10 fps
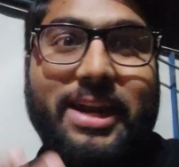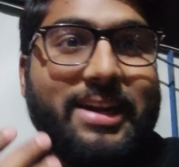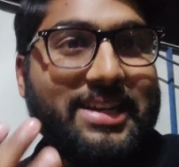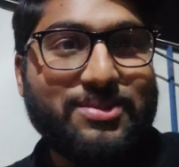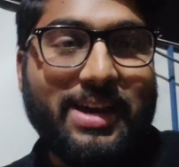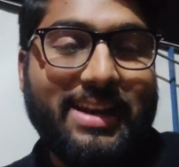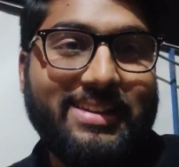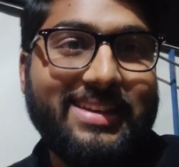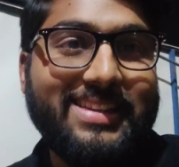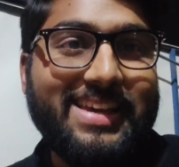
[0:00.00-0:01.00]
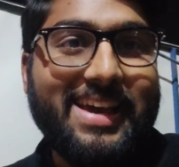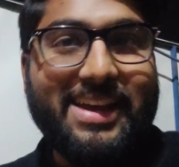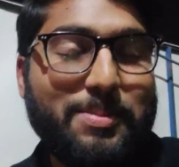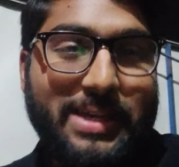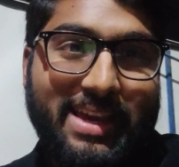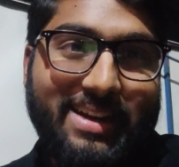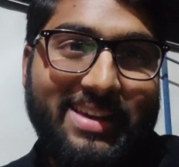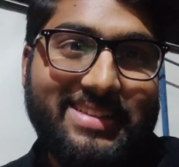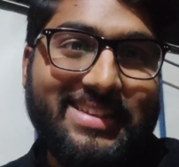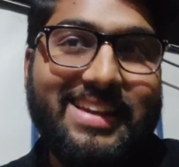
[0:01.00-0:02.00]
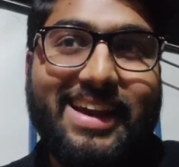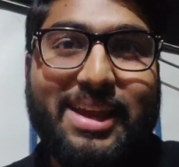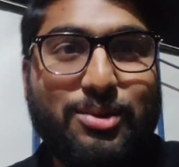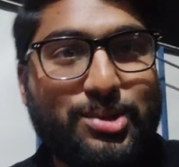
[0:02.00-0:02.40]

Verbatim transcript: ये टेस्ट वगैरह दे दिया है अभी यार ये सीन है कि